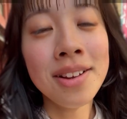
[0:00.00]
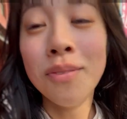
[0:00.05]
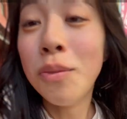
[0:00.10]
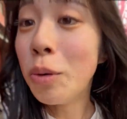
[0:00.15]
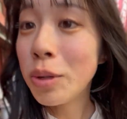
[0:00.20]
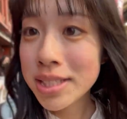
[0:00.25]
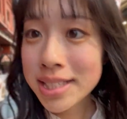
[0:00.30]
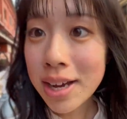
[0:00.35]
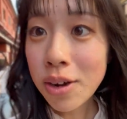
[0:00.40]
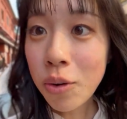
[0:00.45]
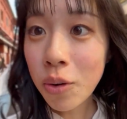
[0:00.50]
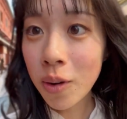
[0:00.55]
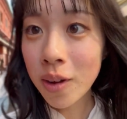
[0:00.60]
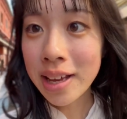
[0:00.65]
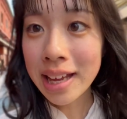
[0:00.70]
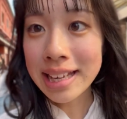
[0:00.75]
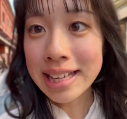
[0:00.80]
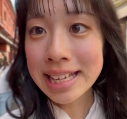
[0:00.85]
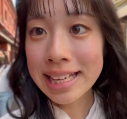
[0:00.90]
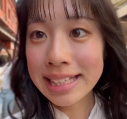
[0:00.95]
もんじゃ
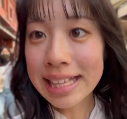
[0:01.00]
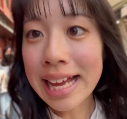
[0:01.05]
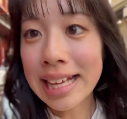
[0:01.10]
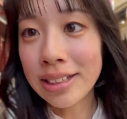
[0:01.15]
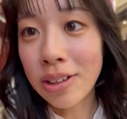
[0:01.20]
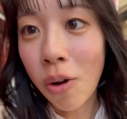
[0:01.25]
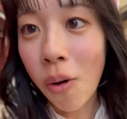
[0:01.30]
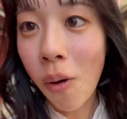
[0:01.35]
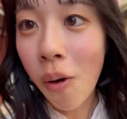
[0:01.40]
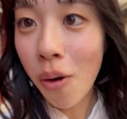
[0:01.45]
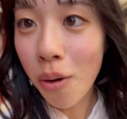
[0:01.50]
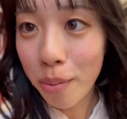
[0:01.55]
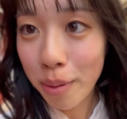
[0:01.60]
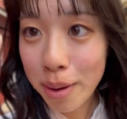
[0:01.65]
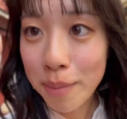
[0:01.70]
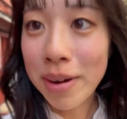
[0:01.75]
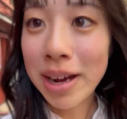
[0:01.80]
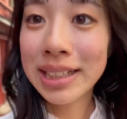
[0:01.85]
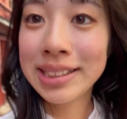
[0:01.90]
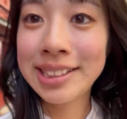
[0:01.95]
コロッケに行きたいと思
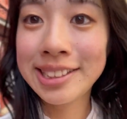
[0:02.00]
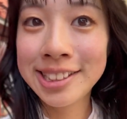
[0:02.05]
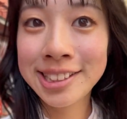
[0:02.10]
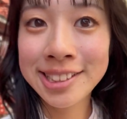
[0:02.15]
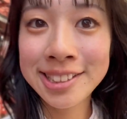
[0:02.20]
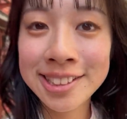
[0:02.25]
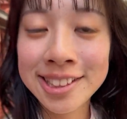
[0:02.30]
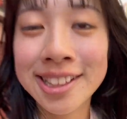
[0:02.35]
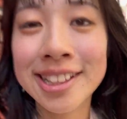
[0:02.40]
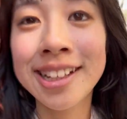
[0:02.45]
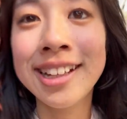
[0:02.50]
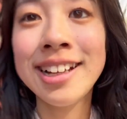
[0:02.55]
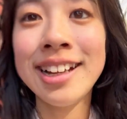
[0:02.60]
います